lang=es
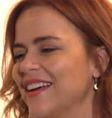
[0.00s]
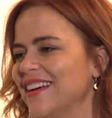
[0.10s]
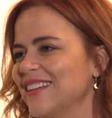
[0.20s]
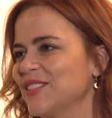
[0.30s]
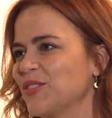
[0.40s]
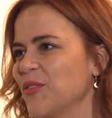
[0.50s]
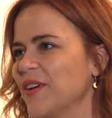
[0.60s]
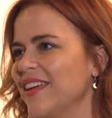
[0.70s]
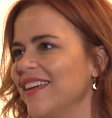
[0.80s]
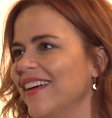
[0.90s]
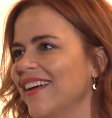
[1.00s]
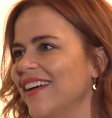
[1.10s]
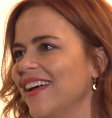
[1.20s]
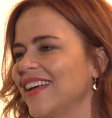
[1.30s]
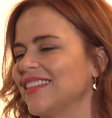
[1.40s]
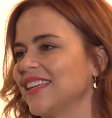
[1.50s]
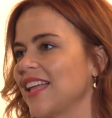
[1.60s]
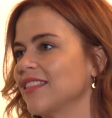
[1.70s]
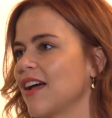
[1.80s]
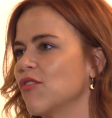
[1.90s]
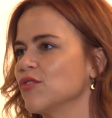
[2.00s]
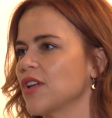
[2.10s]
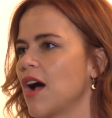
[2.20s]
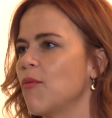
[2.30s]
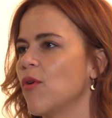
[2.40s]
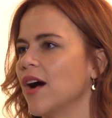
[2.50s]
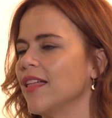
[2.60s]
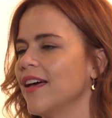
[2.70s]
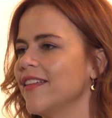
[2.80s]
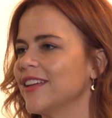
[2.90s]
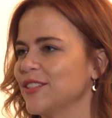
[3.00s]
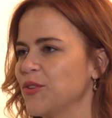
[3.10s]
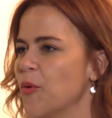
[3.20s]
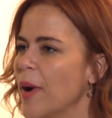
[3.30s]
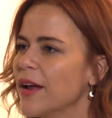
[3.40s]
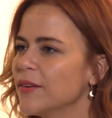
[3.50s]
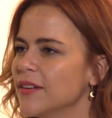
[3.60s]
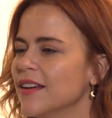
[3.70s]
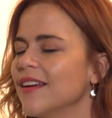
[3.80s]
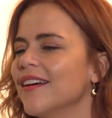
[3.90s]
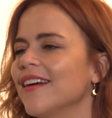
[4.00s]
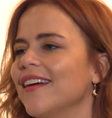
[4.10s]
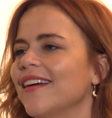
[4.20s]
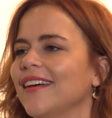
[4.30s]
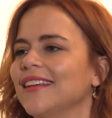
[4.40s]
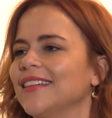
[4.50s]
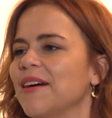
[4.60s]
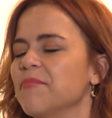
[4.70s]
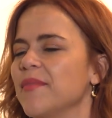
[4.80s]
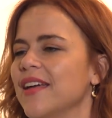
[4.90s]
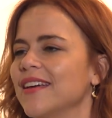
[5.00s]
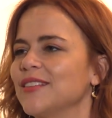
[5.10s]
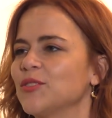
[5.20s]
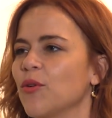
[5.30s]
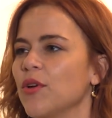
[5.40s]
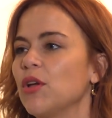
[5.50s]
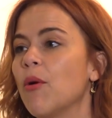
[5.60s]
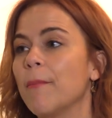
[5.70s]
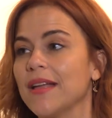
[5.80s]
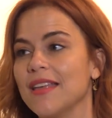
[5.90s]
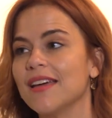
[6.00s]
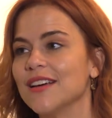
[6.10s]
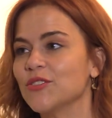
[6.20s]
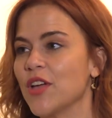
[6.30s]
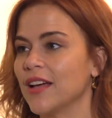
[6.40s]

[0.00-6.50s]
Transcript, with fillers: eh, soy, eh, entre tantas cosas, abogada de derechos humanos, eh, también soy compañera, soy